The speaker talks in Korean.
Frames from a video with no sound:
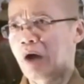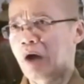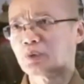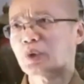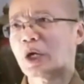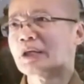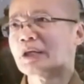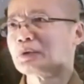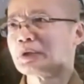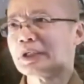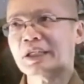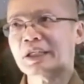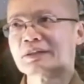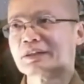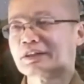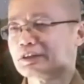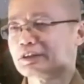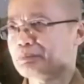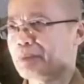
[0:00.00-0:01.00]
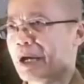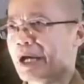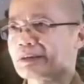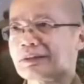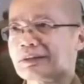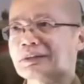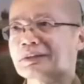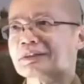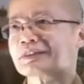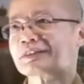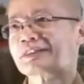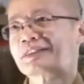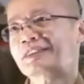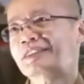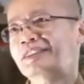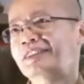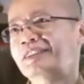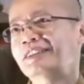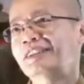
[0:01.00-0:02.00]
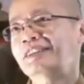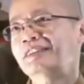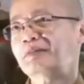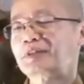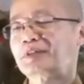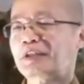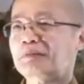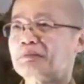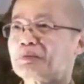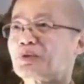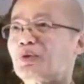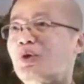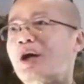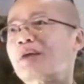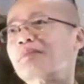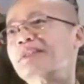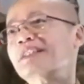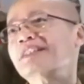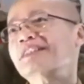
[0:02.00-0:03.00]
생의 마지막에 염라대왕을 보러 가면